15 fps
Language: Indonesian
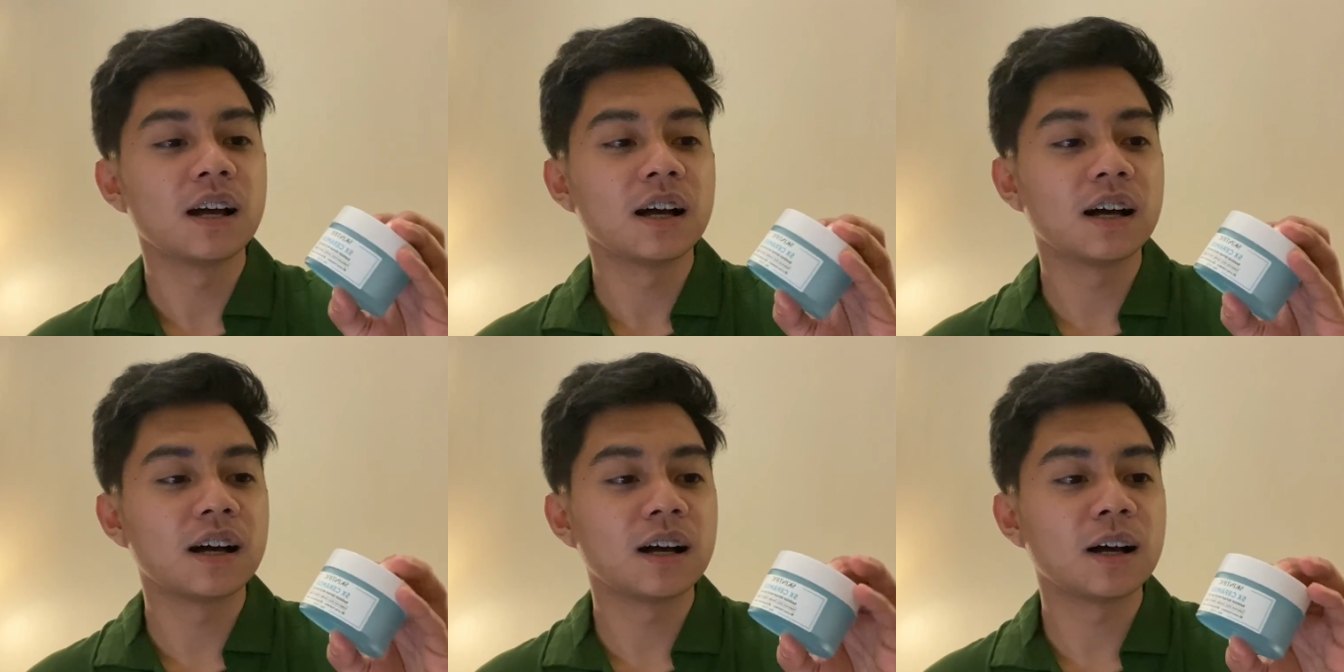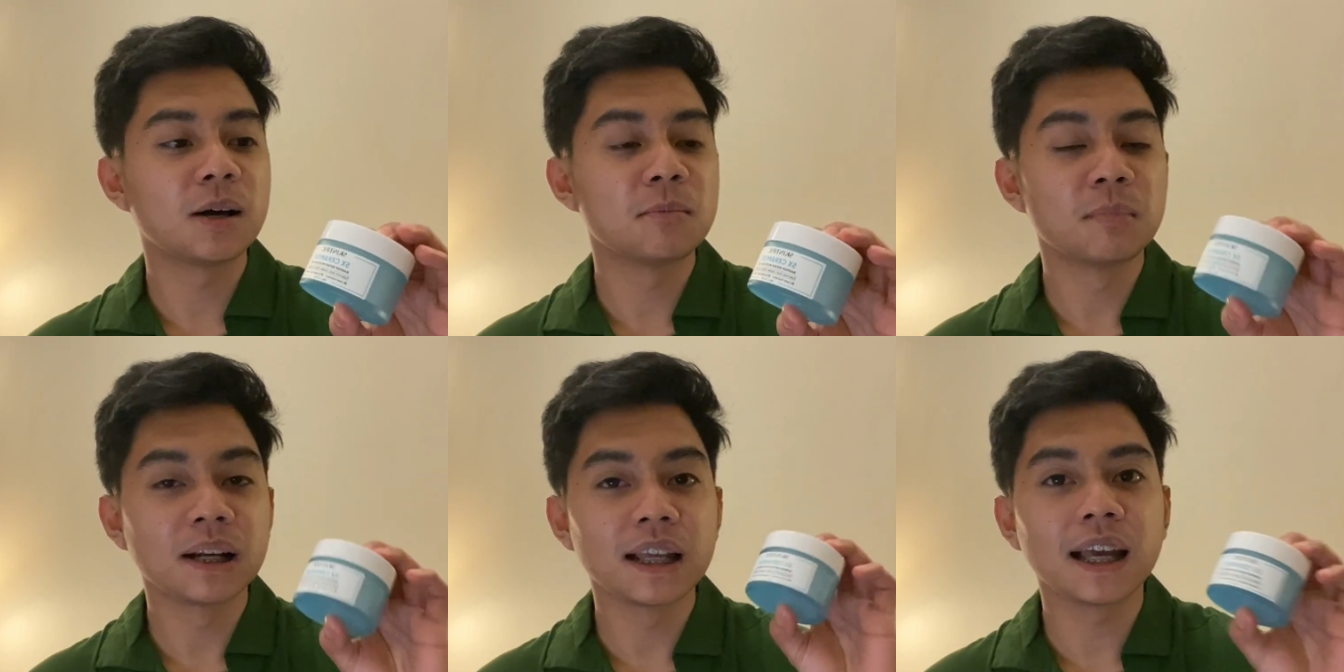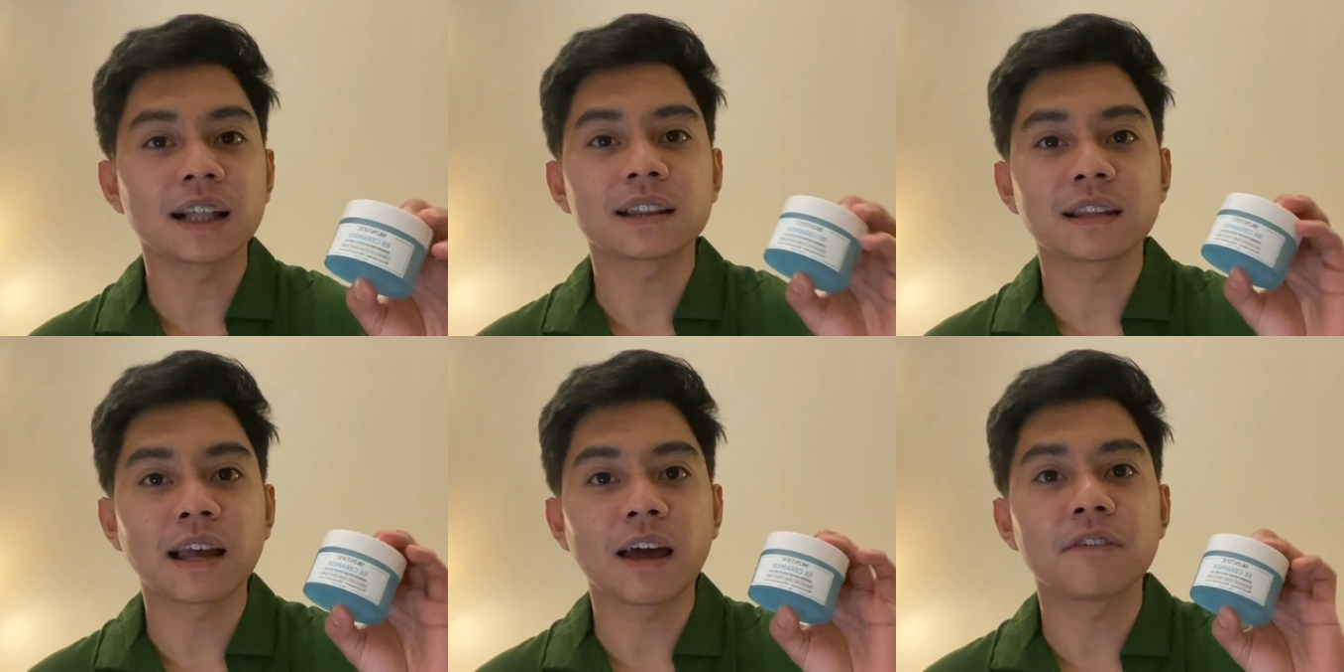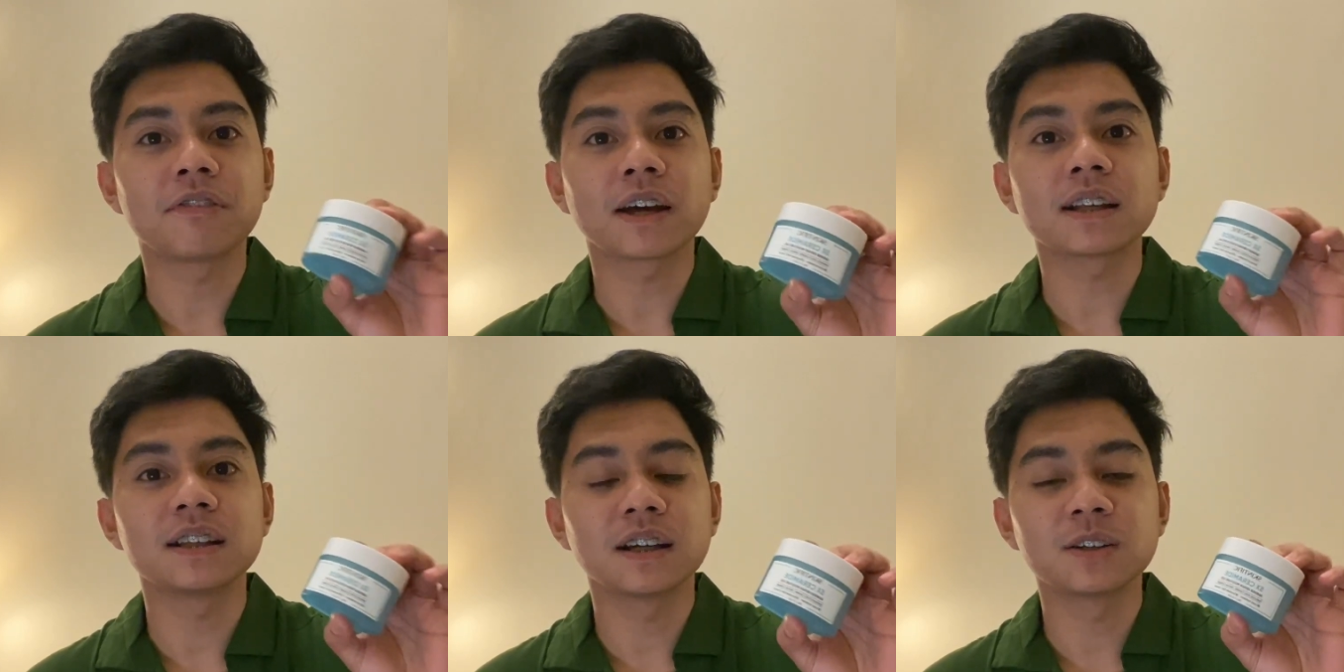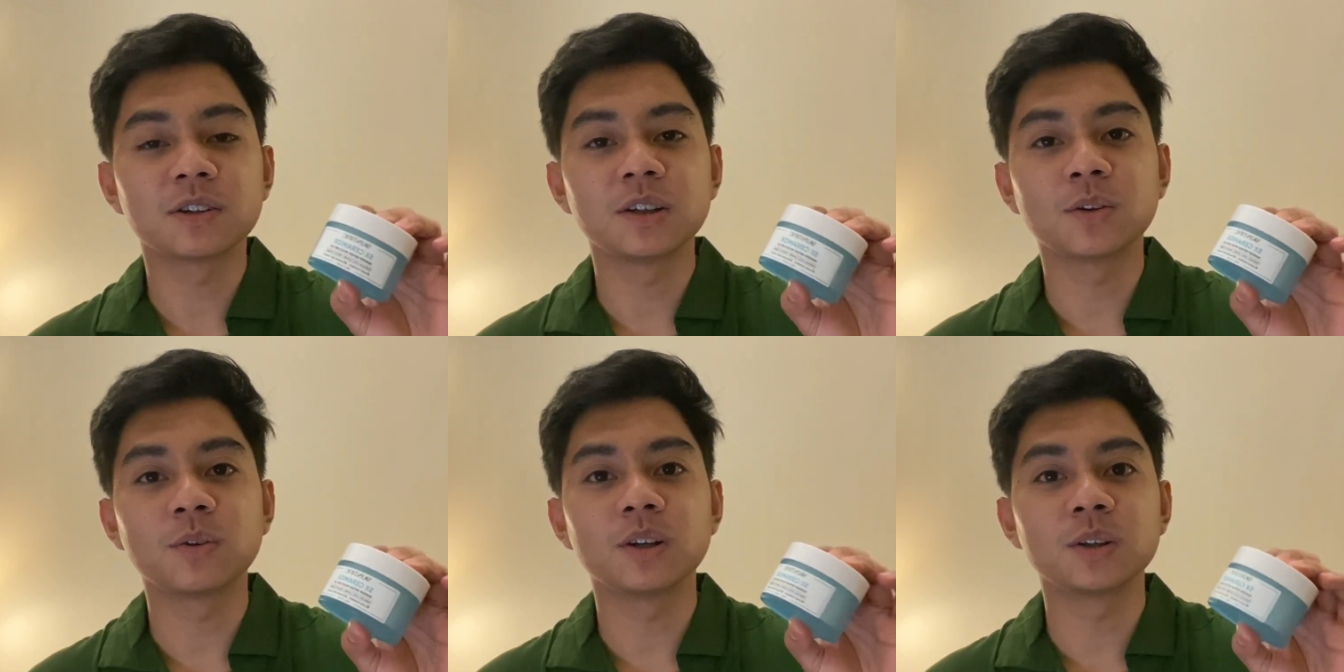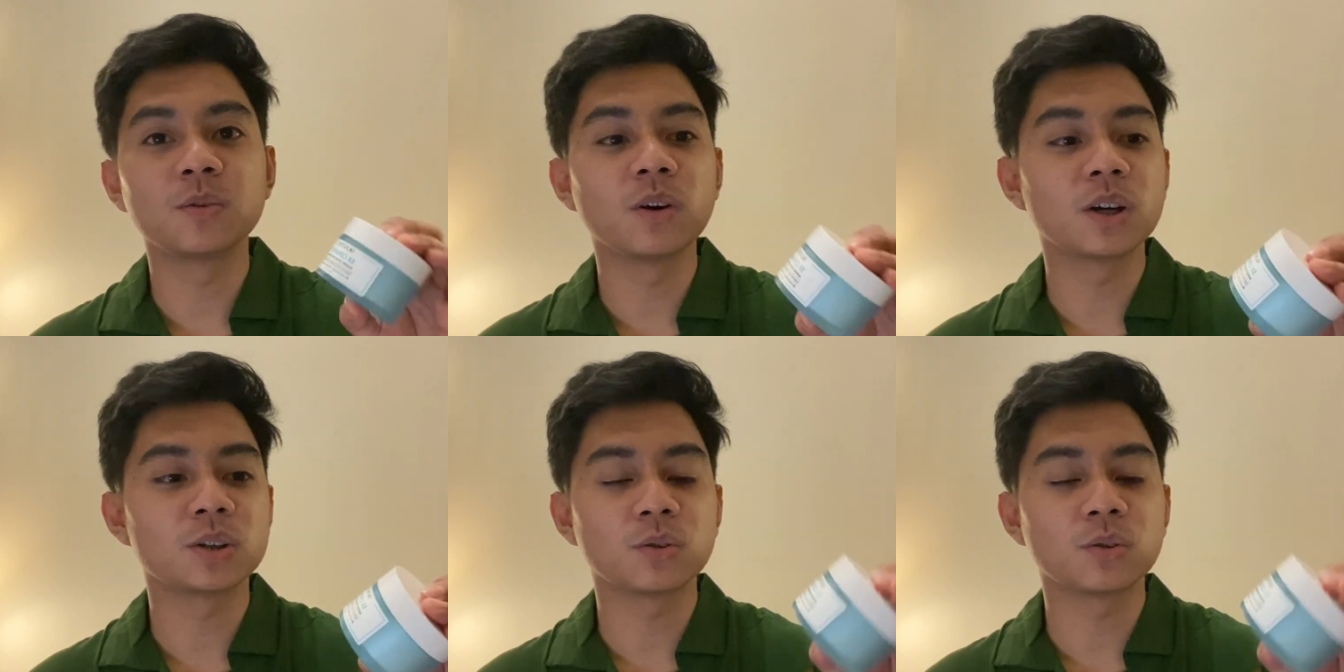Uh, melihat efeknya gitu di kulit gue